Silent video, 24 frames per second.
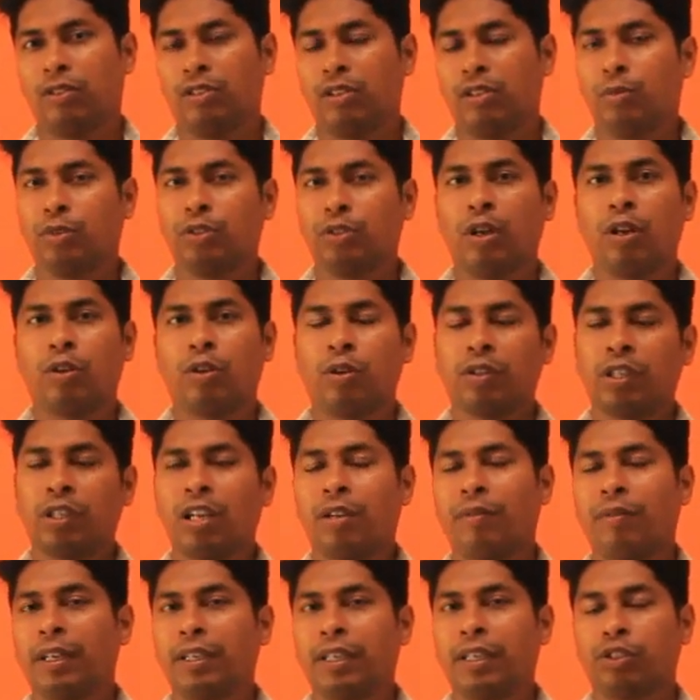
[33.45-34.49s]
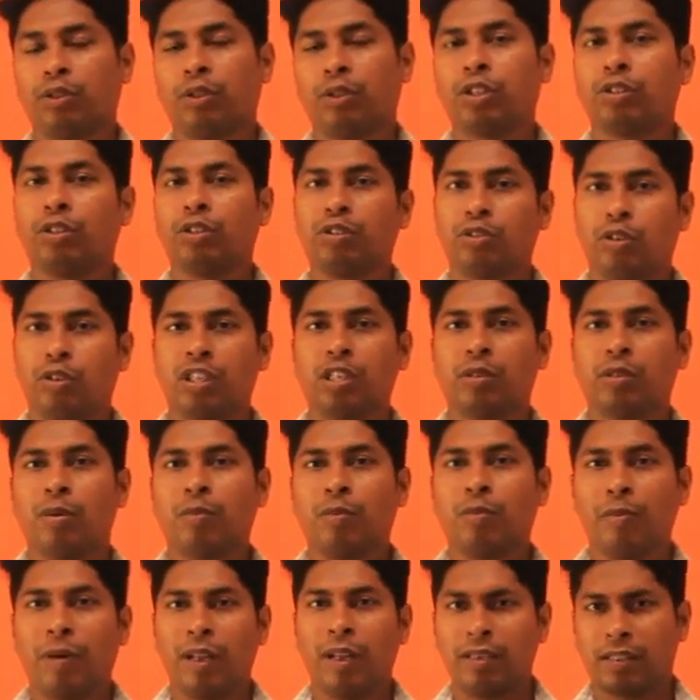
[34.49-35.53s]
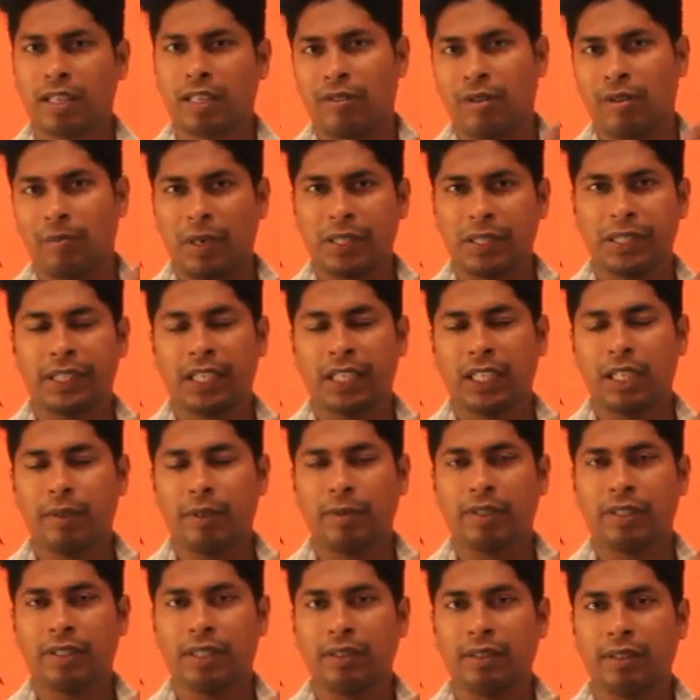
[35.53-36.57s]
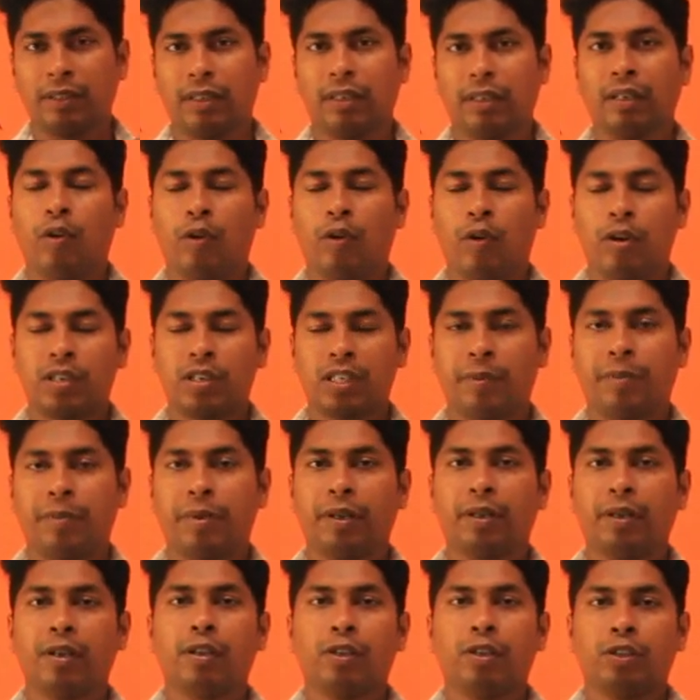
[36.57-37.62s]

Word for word: তো বন্ধুরা কথা না বাড়িয়ে সরাসরি চলে যাবো মোবাইল স্ক্রিন আমার পাশে দেখতে পাচ্ছেন হোয়াটসঅ্যাপের